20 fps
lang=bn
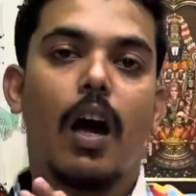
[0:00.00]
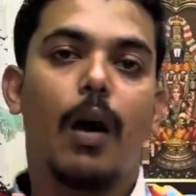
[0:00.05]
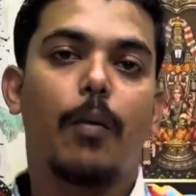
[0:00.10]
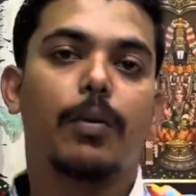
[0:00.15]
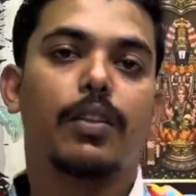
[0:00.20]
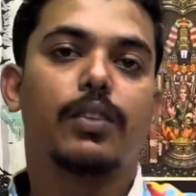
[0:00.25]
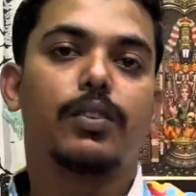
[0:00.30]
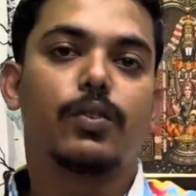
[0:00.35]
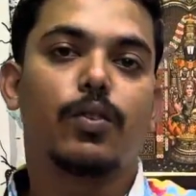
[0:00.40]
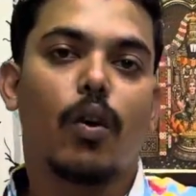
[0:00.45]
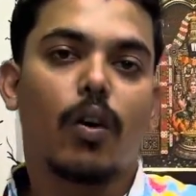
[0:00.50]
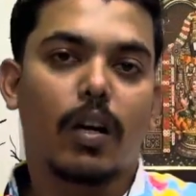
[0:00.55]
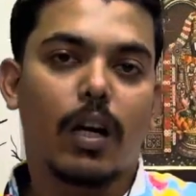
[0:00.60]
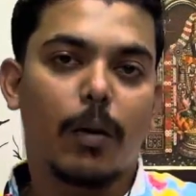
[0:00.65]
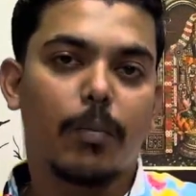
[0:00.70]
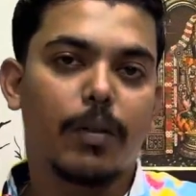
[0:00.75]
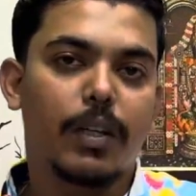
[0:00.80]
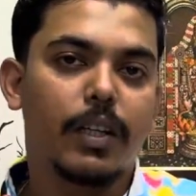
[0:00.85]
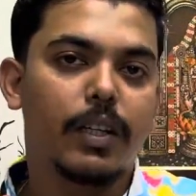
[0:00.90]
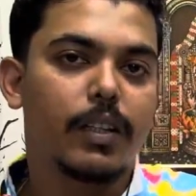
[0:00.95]
আমাদের স্টক
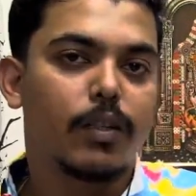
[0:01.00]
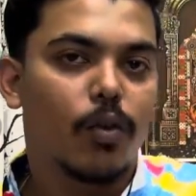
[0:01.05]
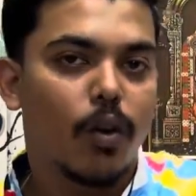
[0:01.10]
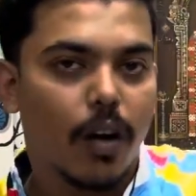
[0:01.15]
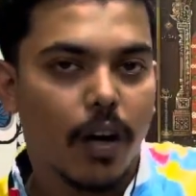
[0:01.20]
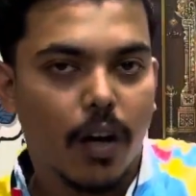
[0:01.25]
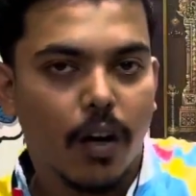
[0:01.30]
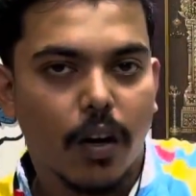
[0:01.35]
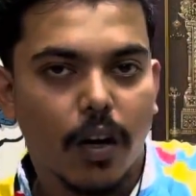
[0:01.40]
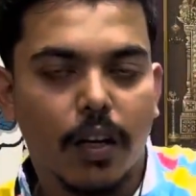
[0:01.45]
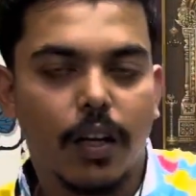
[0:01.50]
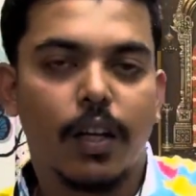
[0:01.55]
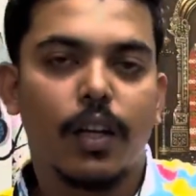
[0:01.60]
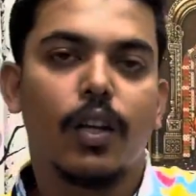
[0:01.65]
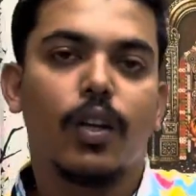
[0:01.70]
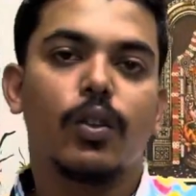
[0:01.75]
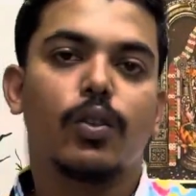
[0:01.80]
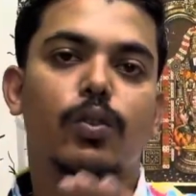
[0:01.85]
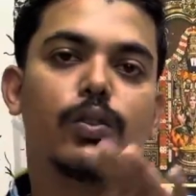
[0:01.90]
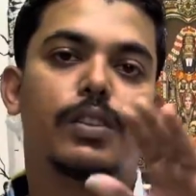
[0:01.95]
আপডেট করা হয়
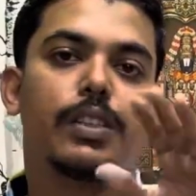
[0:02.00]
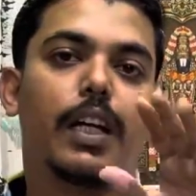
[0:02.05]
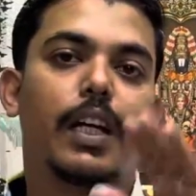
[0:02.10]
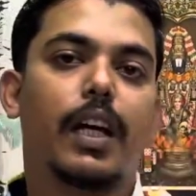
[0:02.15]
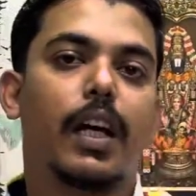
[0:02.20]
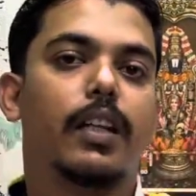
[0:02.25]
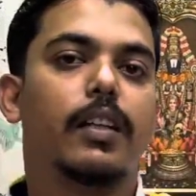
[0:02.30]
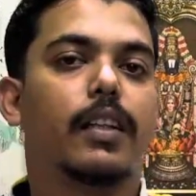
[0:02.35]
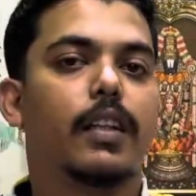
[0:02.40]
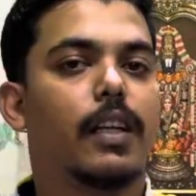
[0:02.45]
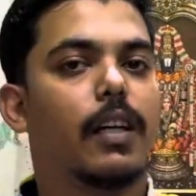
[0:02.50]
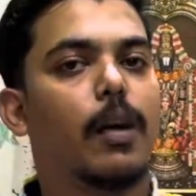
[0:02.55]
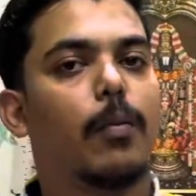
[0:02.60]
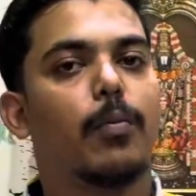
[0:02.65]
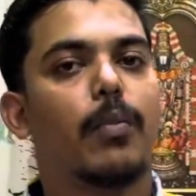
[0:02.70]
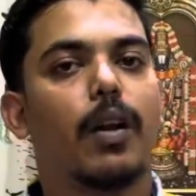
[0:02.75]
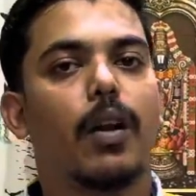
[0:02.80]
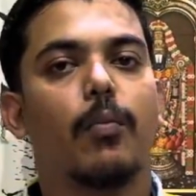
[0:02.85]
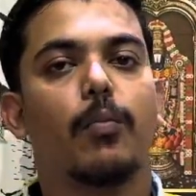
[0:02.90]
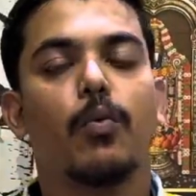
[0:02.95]
তো সেখান থেকেই
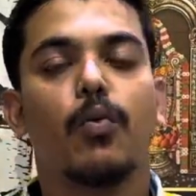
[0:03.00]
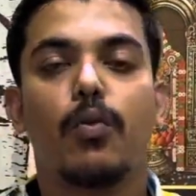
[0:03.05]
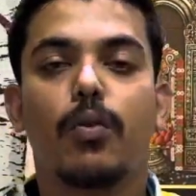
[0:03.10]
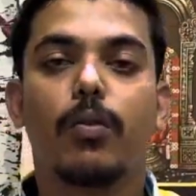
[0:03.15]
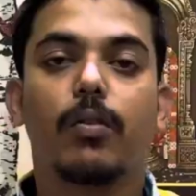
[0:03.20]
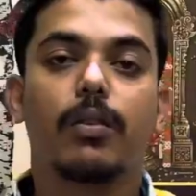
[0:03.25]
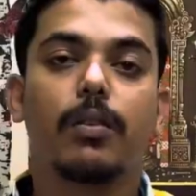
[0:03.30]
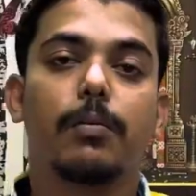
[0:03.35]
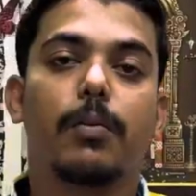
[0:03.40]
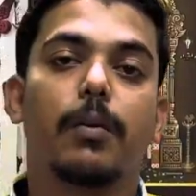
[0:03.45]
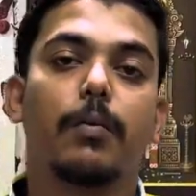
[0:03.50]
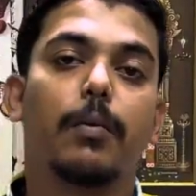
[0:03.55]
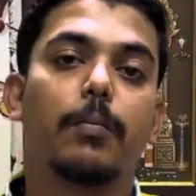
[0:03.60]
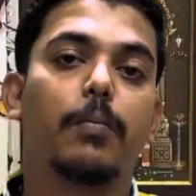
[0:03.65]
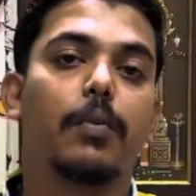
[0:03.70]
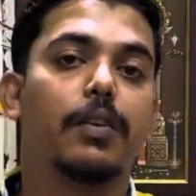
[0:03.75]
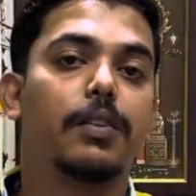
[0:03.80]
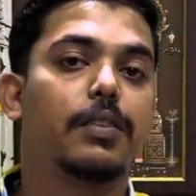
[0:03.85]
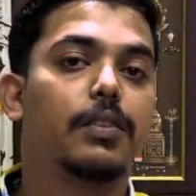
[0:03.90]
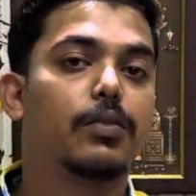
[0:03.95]
আপনারা বুক করতে পারবেন
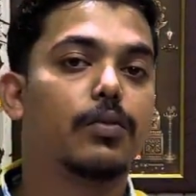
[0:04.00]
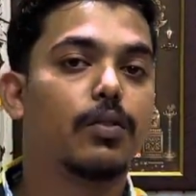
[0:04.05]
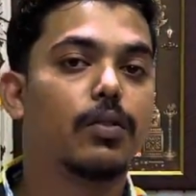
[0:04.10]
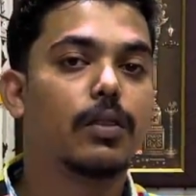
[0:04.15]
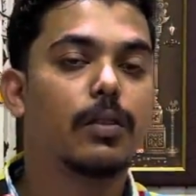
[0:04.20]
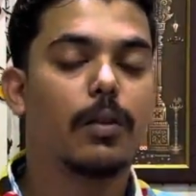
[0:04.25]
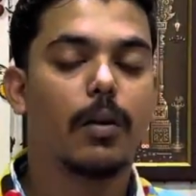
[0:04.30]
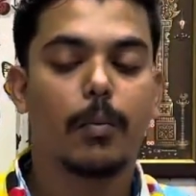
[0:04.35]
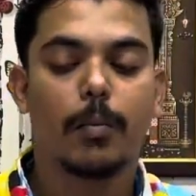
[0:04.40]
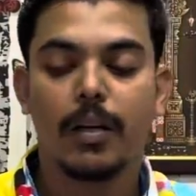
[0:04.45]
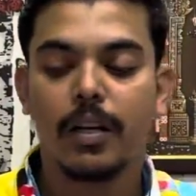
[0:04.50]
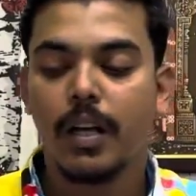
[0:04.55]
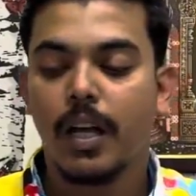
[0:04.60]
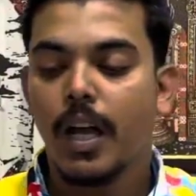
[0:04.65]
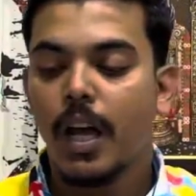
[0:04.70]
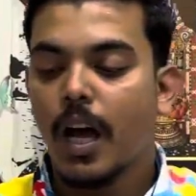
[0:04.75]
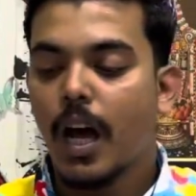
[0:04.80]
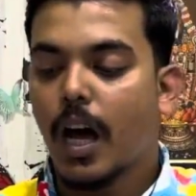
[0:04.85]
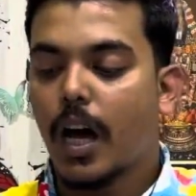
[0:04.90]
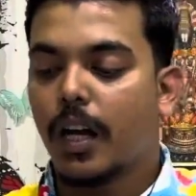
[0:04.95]
পারচেস করতে পারবেন
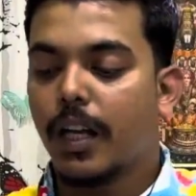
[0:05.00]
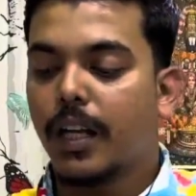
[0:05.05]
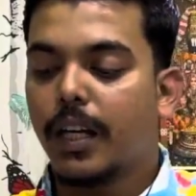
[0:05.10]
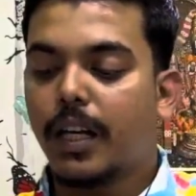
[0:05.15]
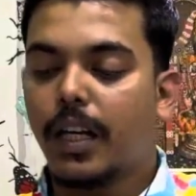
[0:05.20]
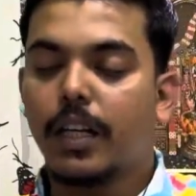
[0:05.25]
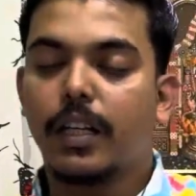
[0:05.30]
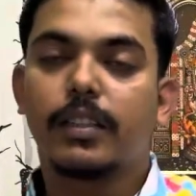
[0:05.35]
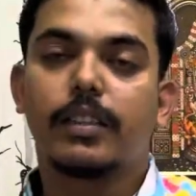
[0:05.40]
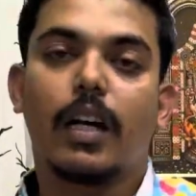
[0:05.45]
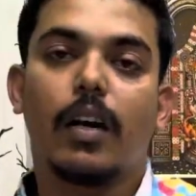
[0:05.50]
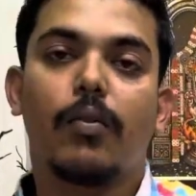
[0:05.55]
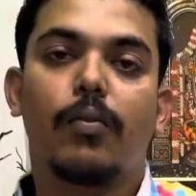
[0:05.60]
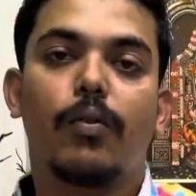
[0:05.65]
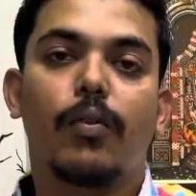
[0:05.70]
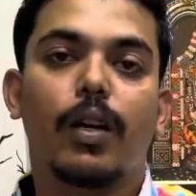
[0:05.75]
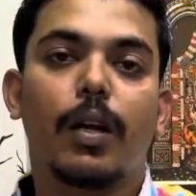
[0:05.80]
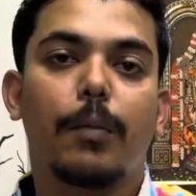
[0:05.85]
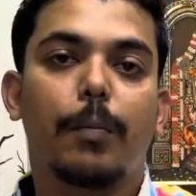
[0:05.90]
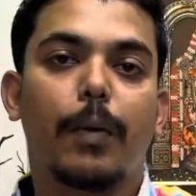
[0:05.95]
আর এইখানে যা
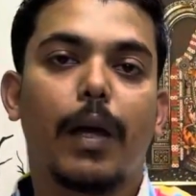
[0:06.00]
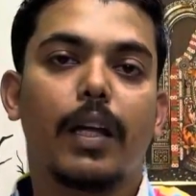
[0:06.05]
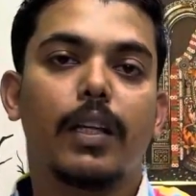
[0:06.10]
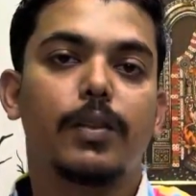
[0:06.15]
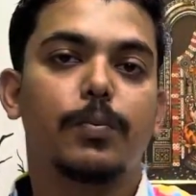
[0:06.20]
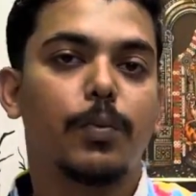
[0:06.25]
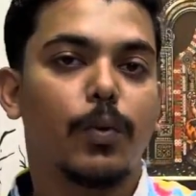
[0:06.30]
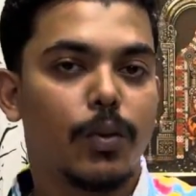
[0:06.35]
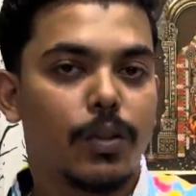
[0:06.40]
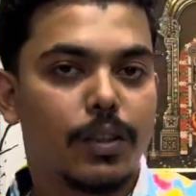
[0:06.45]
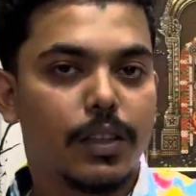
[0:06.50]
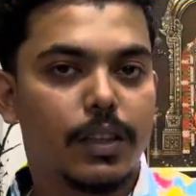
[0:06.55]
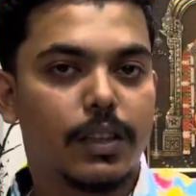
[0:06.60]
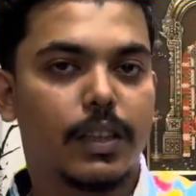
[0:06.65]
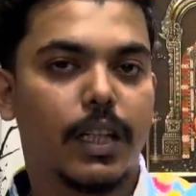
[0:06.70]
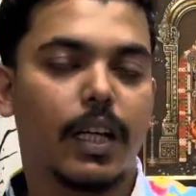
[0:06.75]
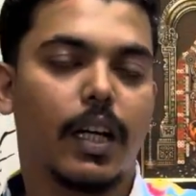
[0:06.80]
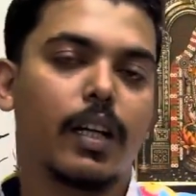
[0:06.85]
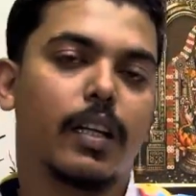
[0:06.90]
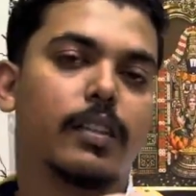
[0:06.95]
ফোনের প্রাইস বলছি
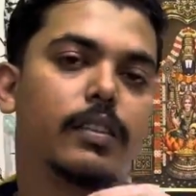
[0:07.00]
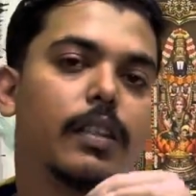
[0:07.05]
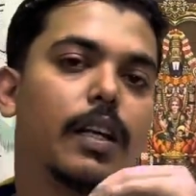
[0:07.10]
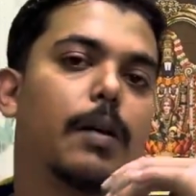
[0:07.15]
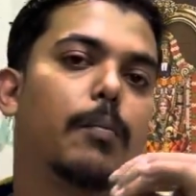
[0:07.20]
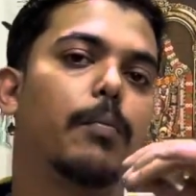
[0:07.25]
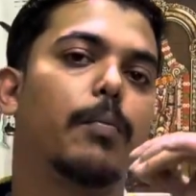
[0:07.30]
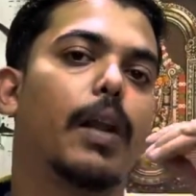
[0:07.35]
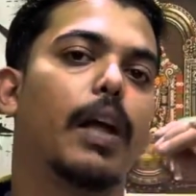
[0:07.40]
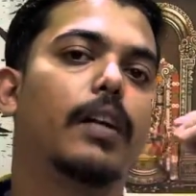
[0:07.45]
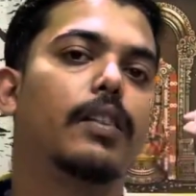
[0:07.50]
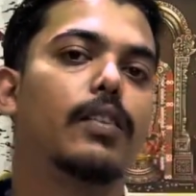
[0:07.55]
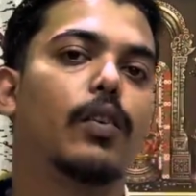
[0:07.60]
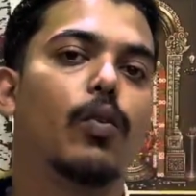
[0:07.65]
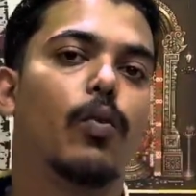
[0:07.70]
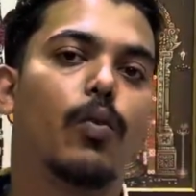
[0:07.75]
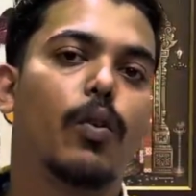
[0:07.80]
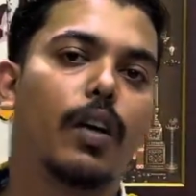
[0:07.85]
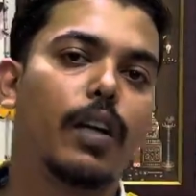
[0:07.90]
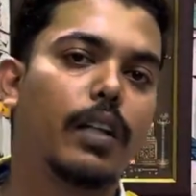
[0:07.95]
সেখানে সেম প্রাইসে
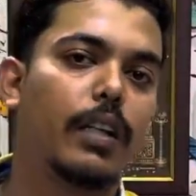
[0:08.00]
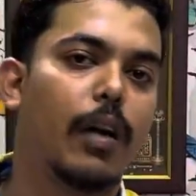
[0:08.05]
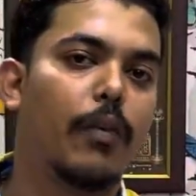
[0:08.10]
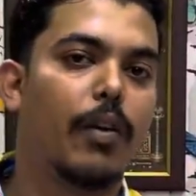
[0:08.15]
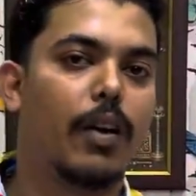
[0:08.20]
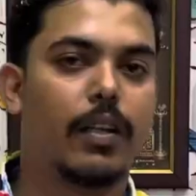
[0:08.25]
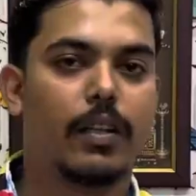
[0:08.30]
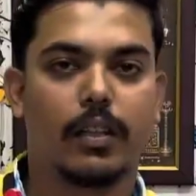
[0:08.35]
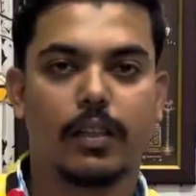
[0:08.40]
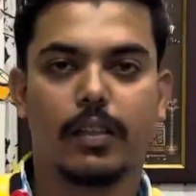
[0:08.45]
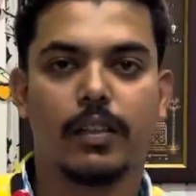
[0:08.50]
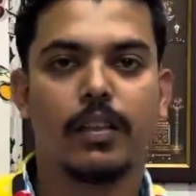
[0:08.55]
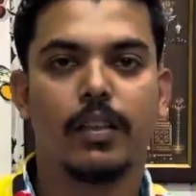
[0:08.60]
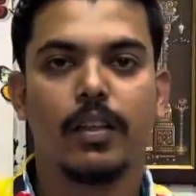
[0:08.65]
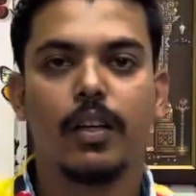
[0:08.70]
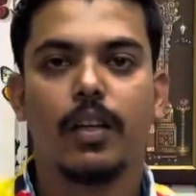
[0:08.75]
ওখানে দেওয়া থাকে